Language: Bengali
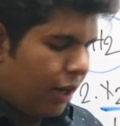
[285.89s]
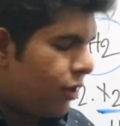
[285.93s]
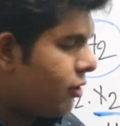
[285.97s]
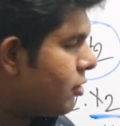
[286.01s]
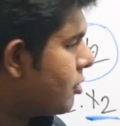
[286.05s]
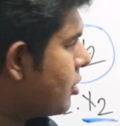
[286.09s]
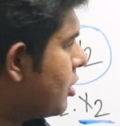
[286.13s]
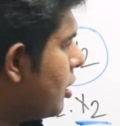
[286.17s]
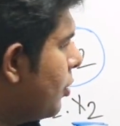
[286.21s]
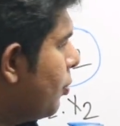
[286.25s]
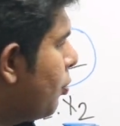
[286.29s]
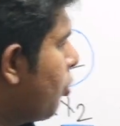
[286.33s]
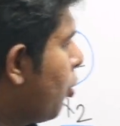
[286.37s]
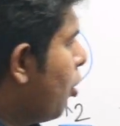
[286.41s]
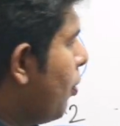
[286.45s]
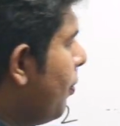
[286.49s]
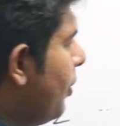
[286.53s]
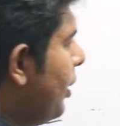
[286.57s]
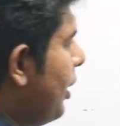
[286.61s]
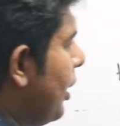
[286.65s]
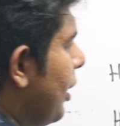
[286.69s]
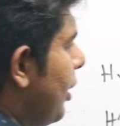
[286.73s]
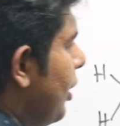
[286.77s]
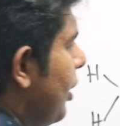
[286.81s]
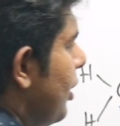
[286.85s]
কারণ হচ্ছে
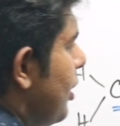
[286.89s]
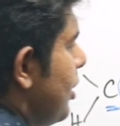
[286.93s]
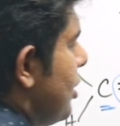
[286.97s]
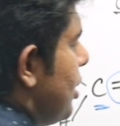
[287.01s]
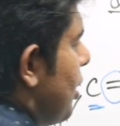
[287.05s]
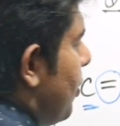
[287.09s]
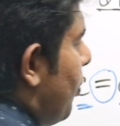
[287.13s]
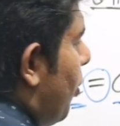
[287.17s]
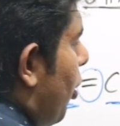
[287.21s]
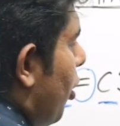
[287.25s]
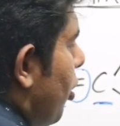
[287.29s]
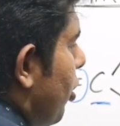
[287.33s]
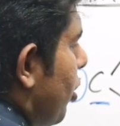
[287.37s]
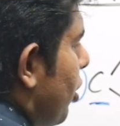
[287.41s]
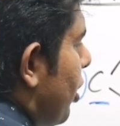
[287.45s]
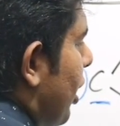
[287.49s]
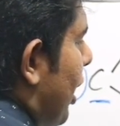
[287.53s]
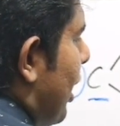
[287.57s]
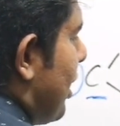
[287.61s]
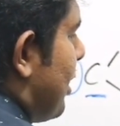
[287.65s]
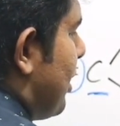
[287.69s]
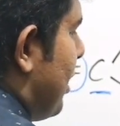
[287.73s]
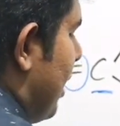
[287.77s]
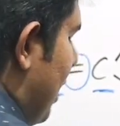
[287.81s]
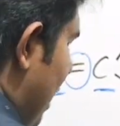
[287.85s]
ব্রোমিনের যে
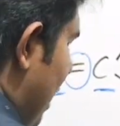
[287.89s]
বর্ণটা